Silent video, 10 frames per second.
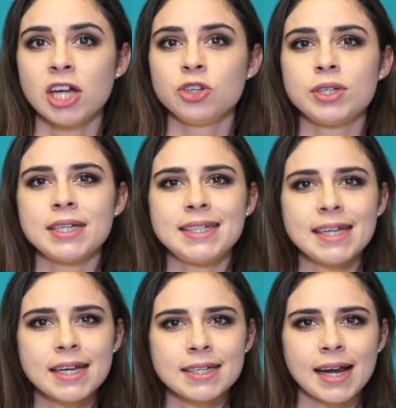Durch die
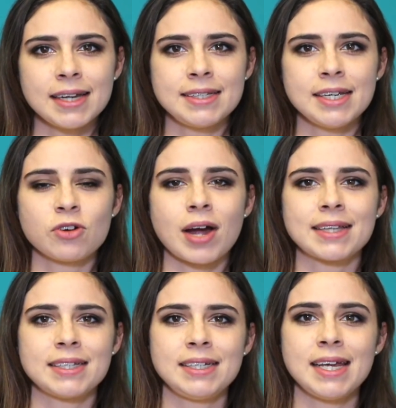Digitalisierung
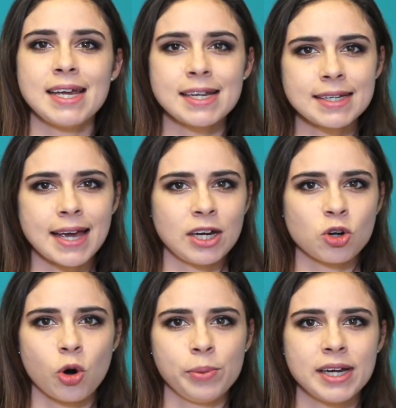hat sich die interne
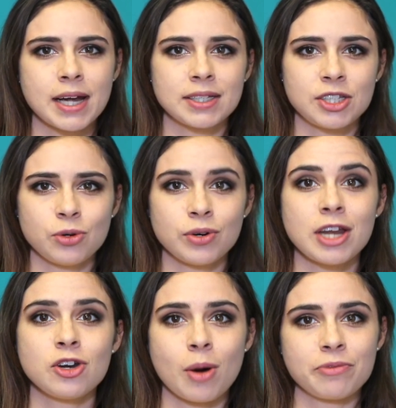Kommunikation
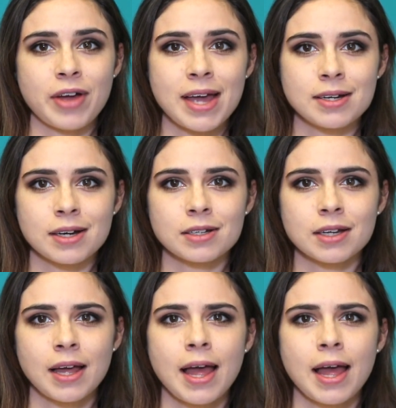enorm verändert.